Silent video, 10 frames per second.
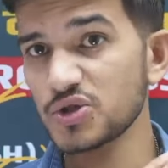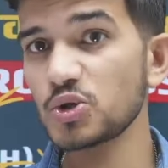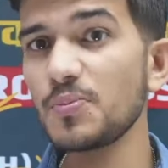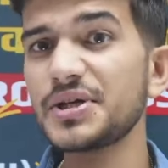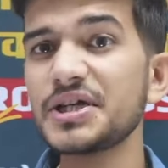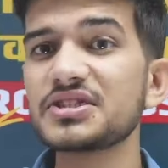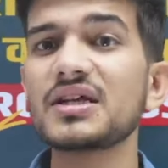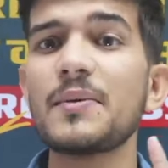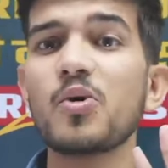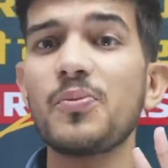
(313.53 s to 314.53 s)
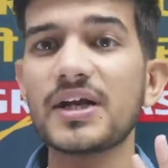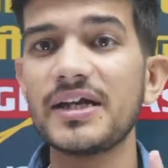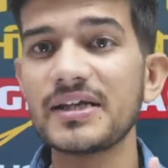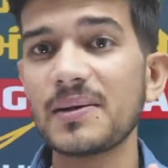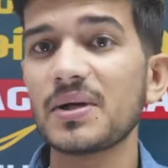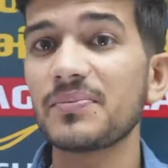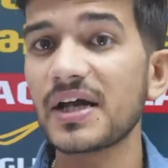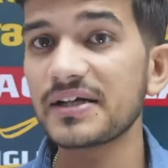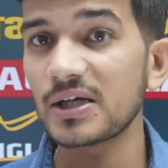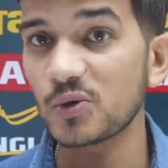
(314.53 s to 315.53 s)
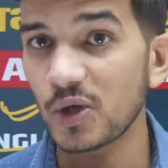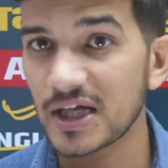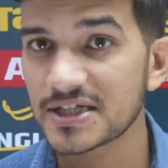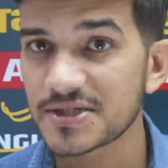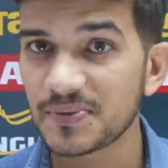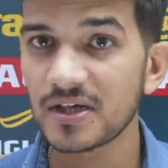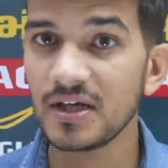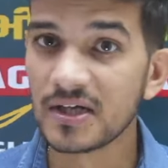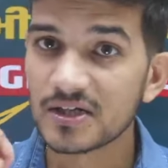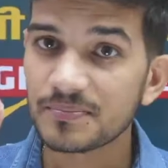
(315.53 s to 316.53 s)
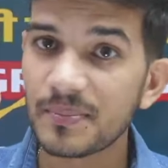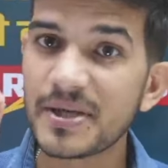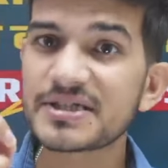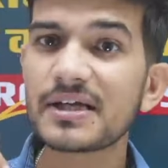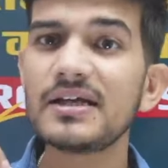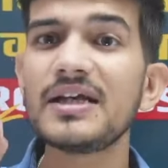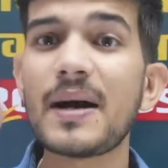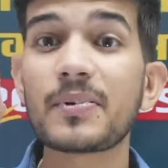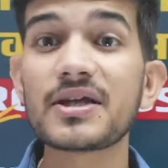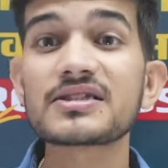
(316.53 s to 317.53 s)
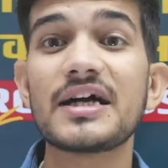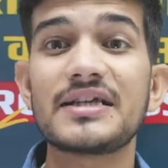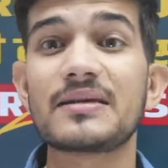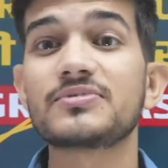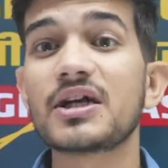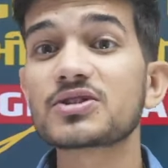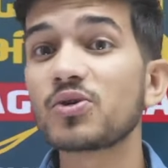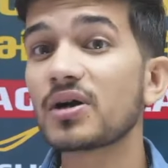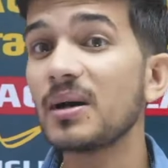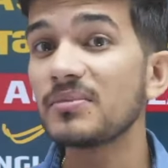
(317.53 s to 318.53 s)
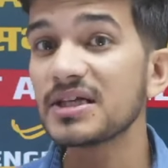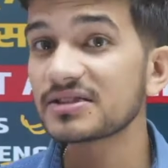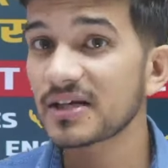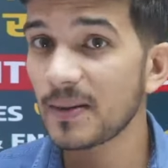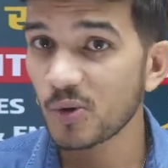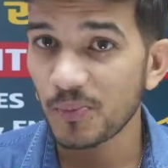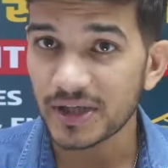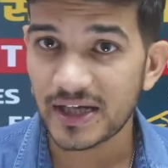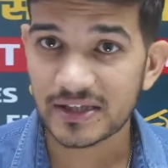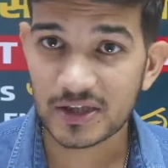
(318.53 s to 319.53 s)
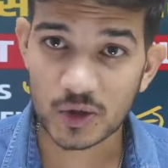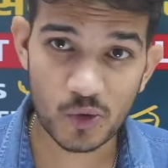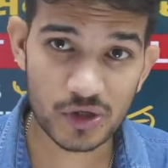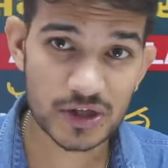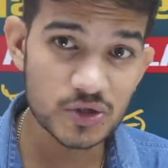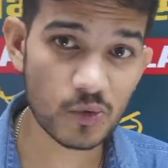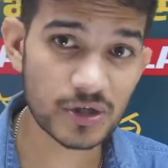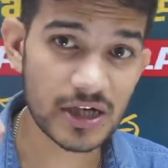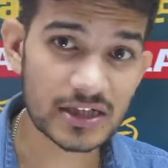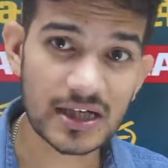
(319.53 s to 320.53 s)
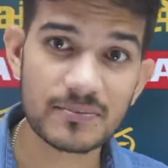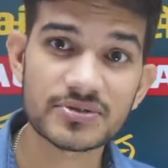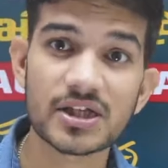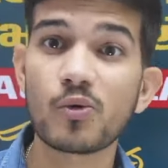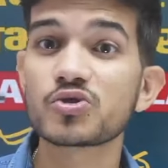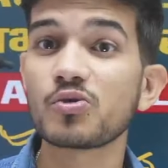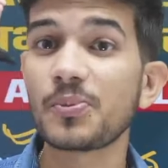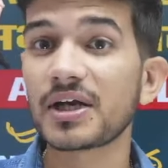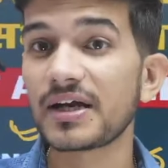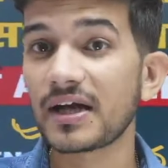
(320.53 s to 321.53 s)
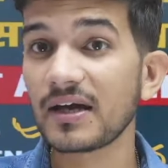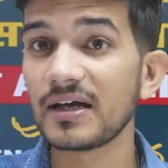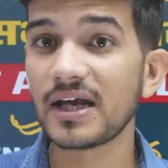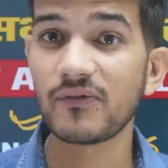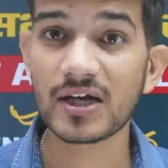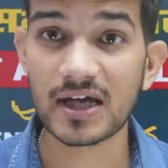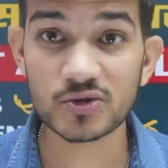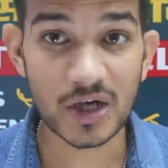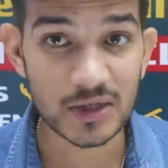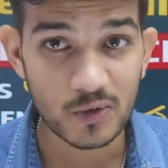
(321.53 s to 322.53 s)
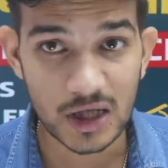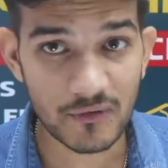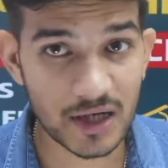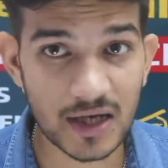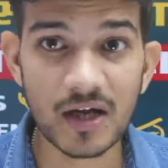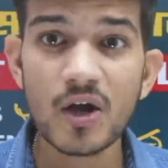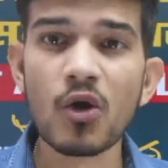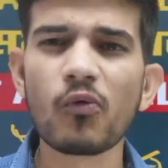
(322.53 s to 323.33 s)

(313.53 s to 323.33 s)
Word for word: जो भी टीचर आपको पढ़ाएंगे अपने ब्राइट एग्रो क्लासेस पर बेसिकली आपके सारे सब्जेक्ट जो है कमलेश सर आपको पढ़ाएंगे क्योंकि जो उनके टर्म्स है और जो पढ़ाने का लेवल है जो आईक्यू लेवल है